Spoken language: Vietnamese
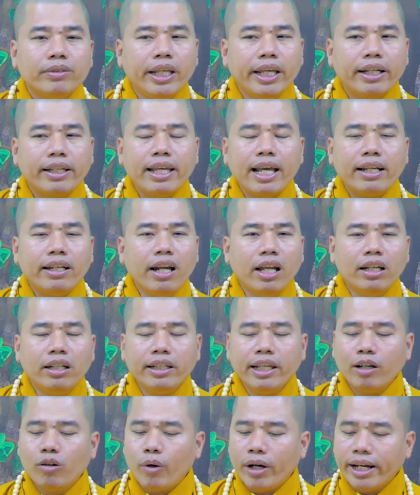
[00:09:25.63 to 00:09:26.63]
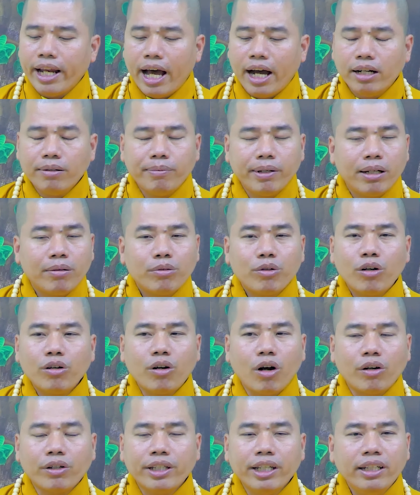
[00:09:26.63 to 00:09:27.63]
việc gia đình việc ngoài đời mình không có
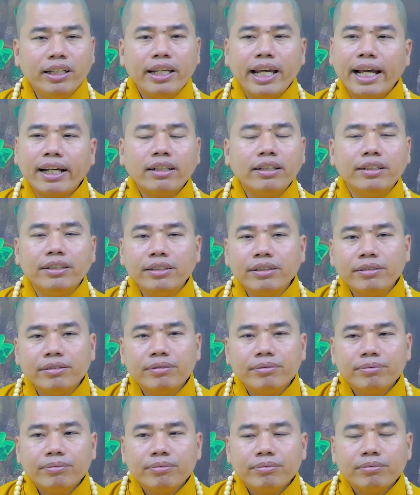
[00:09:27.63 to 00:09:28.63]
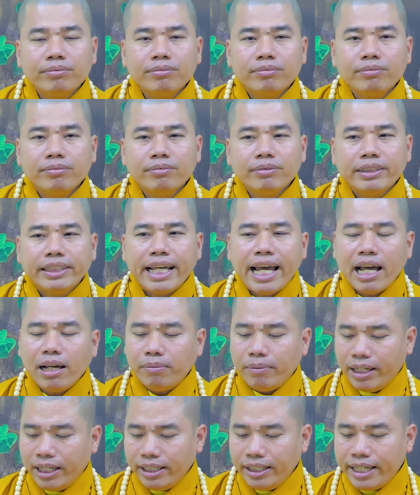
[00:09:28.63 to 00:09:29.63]
còn dính dáng nữa
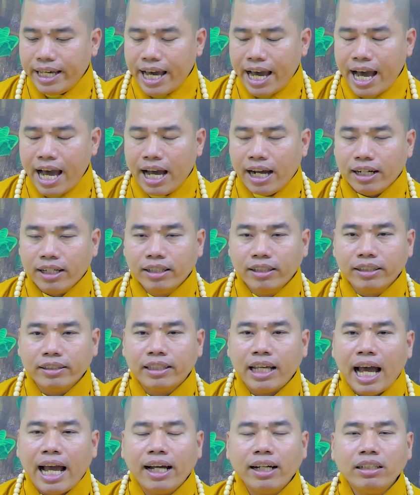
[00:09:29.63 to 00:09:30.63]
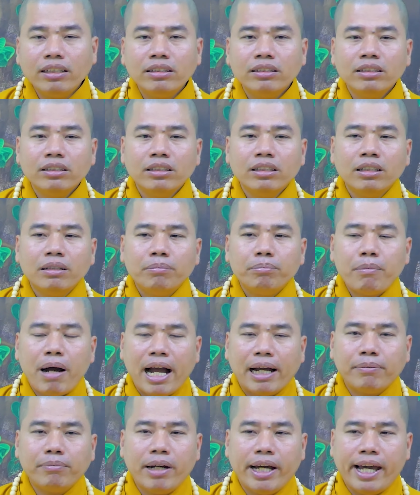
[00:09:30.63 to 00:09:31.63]
cha mẹ già người thân
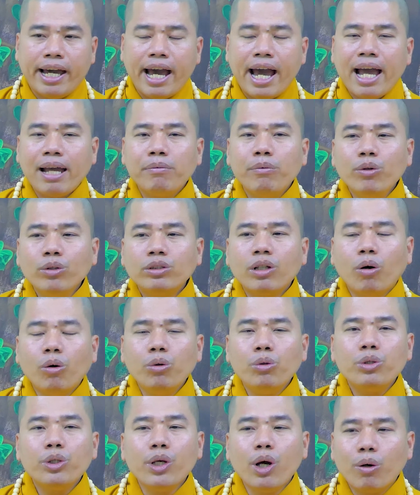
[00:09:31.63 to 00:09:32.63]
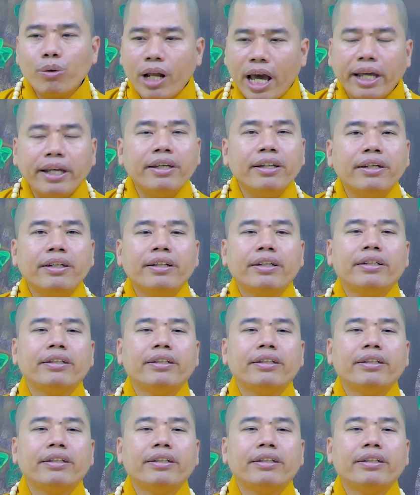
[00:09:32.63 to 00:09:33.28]
bạn bè ai muốn tu vô đây